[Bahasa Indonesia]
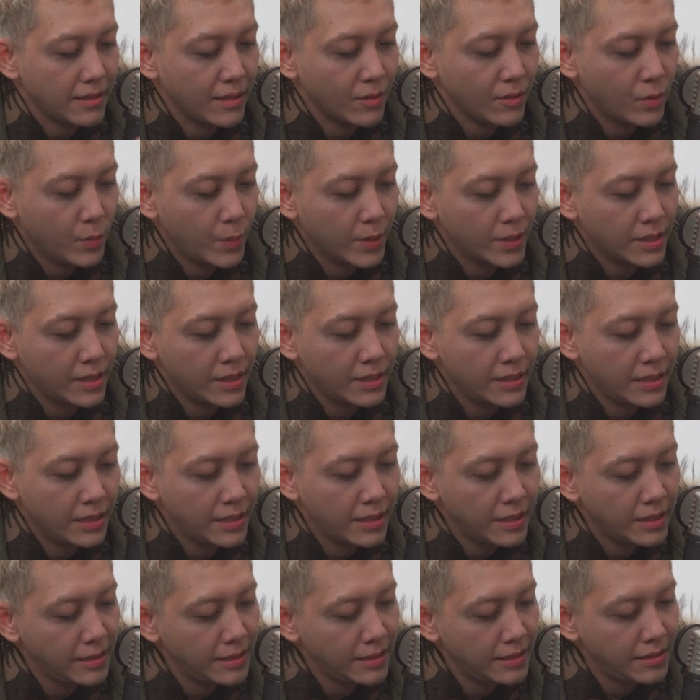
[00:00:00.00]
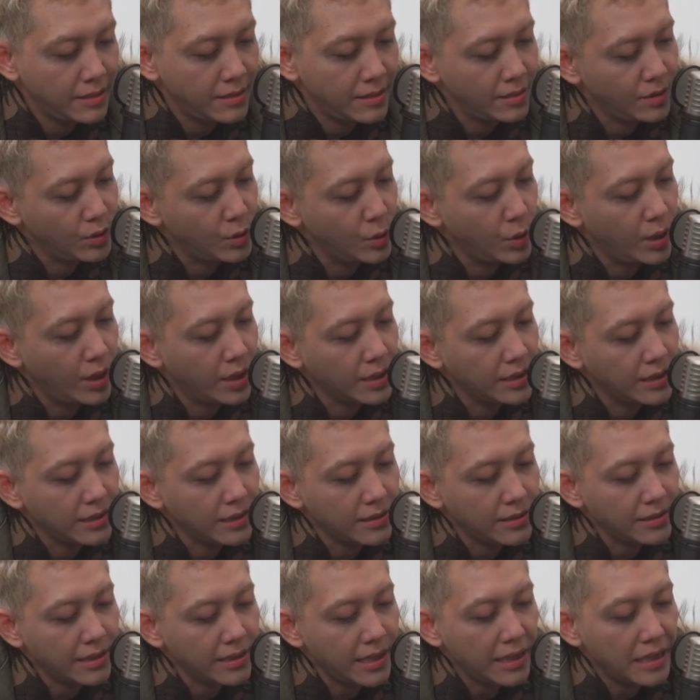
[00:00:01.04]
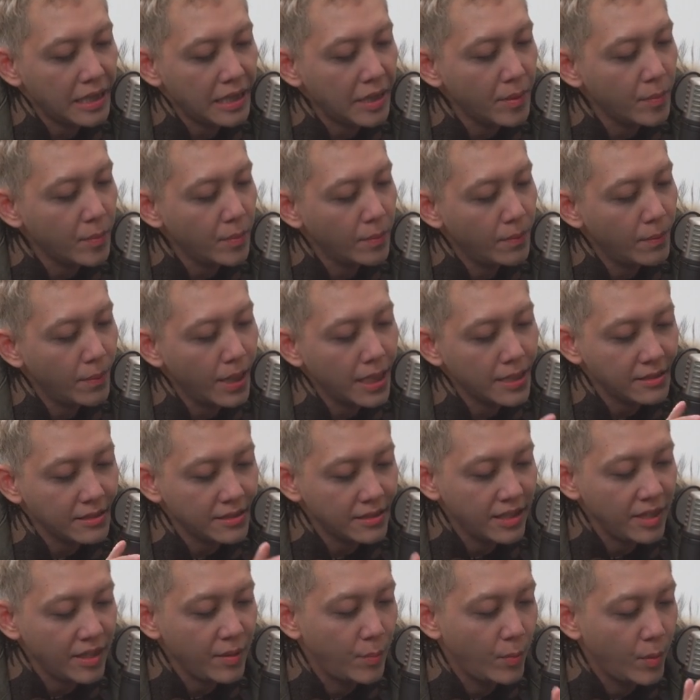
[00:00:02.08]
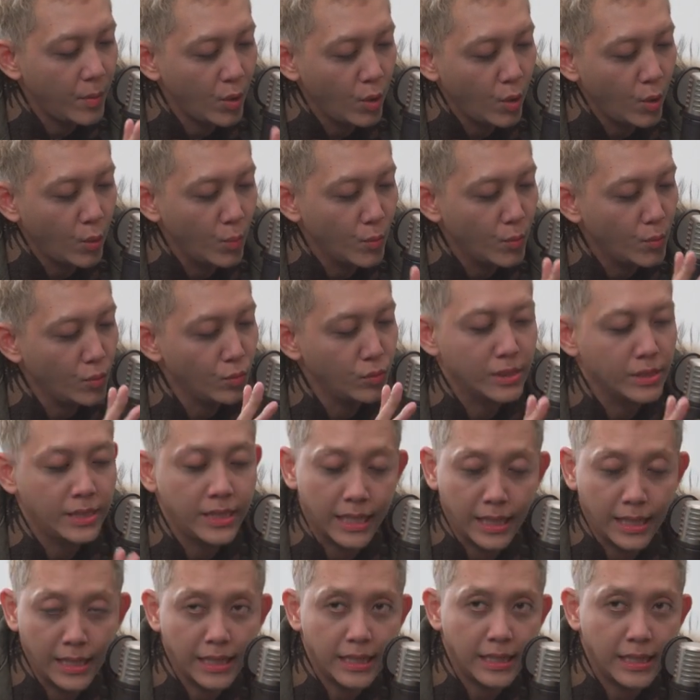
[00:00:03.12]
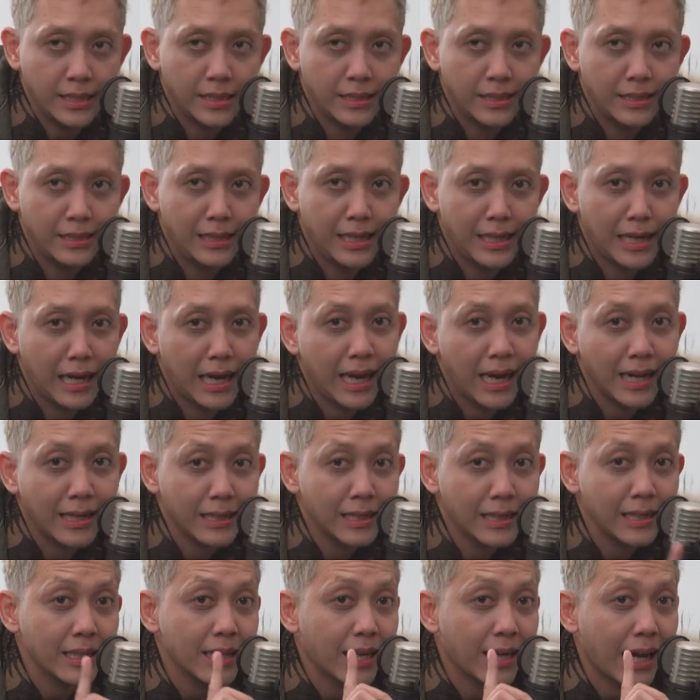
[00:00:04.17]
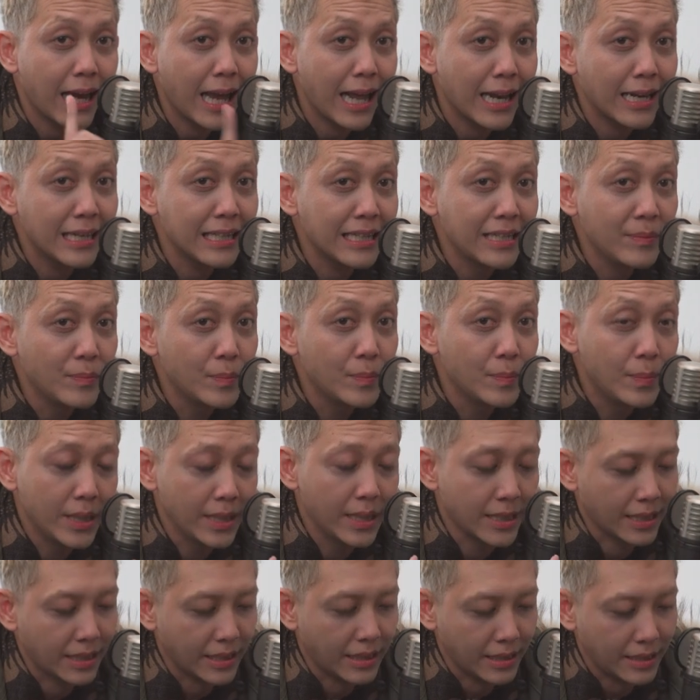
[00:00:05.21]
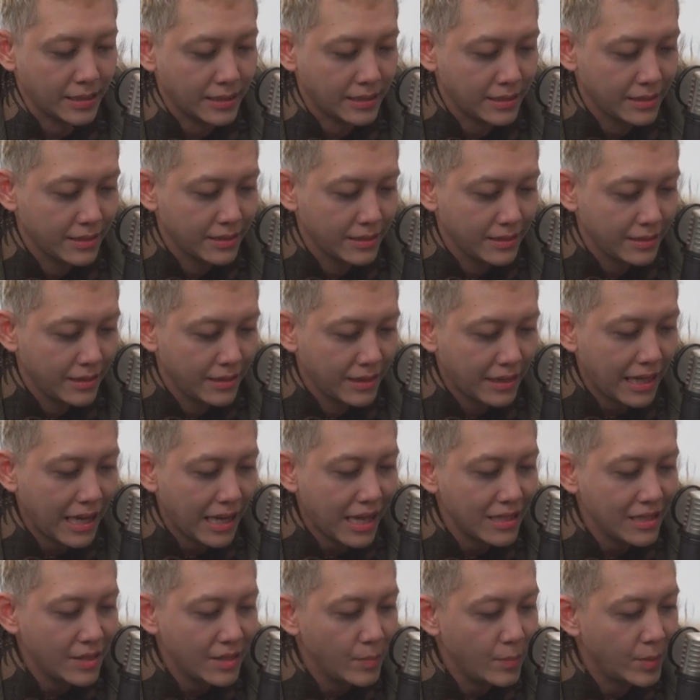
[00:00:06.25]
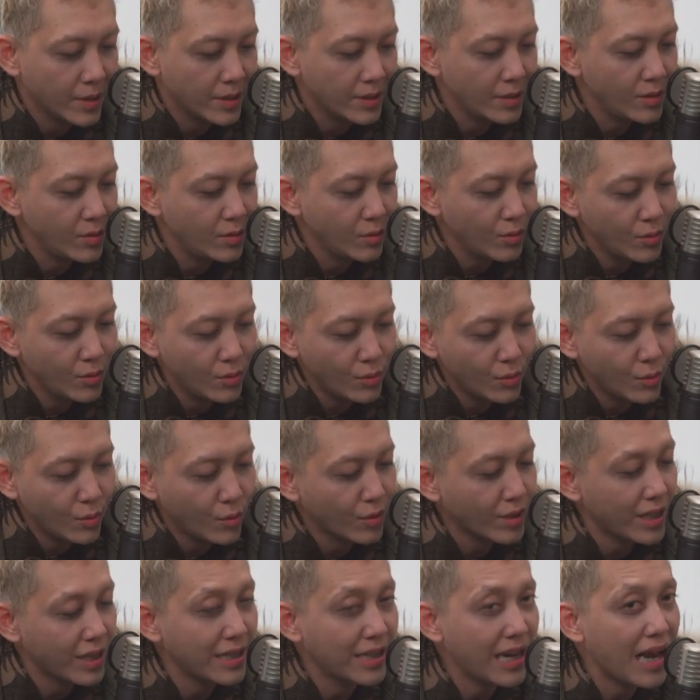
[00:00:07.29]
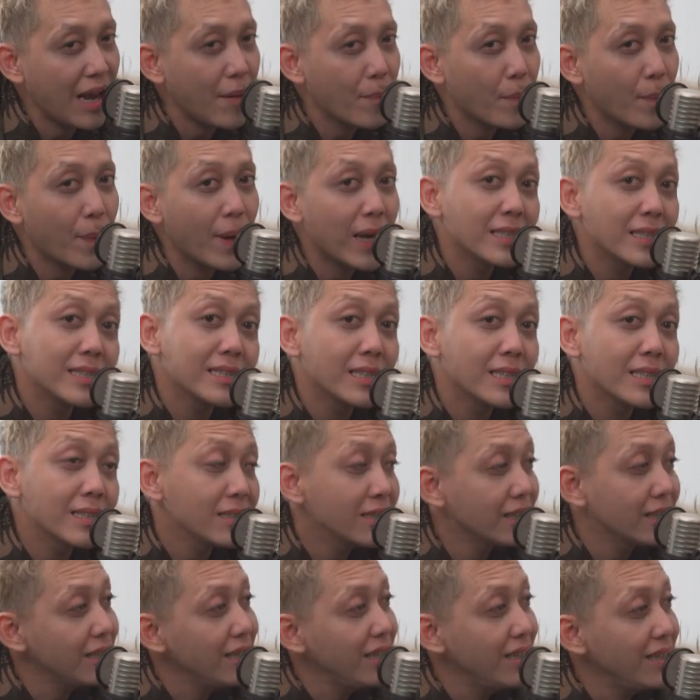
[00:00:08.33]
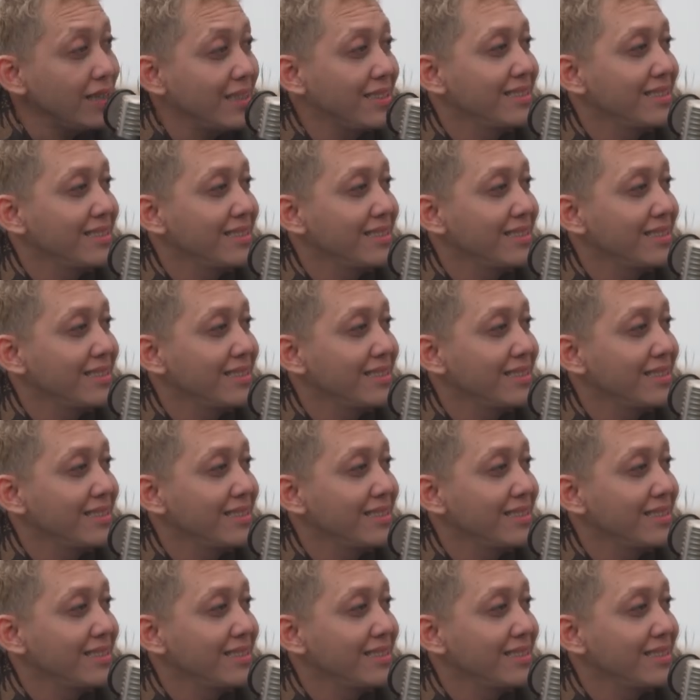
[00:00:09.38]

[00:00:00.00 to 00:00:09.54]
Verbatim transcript: satu pertanyaan netizen juga nih. Saya masih belum mudeng dengan kaliber. Kaliber itu ukuran apanya sih?